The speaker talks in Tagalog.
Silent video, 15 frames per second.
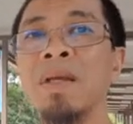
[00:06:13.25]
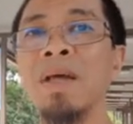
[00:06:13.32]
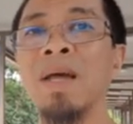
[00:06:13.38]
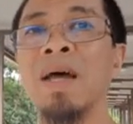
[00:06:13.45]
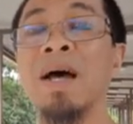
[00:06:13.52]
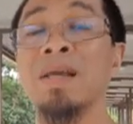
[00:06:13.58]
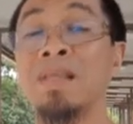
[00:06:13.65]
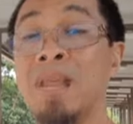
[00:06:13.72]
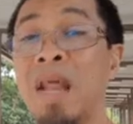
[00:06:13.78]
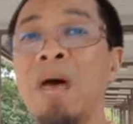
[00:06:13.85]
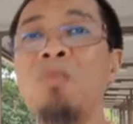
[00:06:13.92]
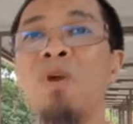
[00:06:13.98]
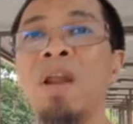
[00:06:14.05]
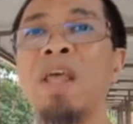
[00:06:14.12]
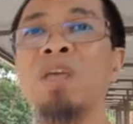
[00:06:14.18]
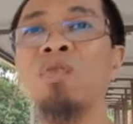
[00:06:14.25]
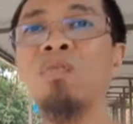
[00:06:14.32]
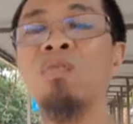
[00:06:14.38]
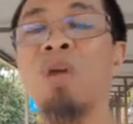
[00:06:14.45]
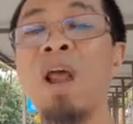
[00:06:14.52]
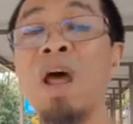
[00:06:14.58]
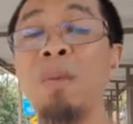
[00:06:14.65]
Assalamualaikum
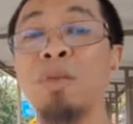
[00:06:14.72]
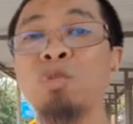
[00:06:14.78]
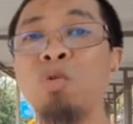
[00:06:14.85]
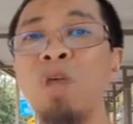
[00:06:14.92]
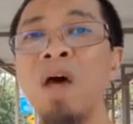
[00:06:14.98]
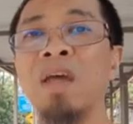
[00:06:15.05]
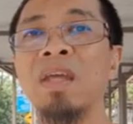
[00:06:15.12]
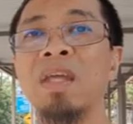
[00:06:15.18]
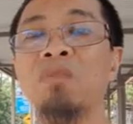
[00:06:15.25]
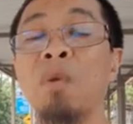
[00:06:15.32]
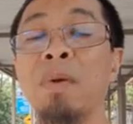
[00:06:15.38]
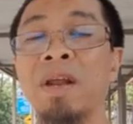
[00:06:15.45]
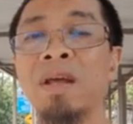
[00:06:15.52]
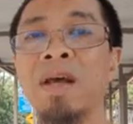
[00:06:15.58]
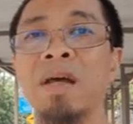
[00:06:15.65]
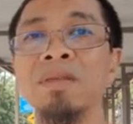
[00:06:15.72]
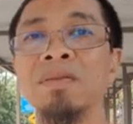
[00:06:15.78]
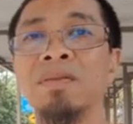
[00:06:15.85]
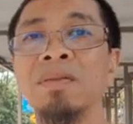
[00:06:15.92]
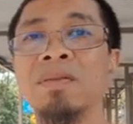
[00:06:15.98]
warahmatullahi wabarakatuh.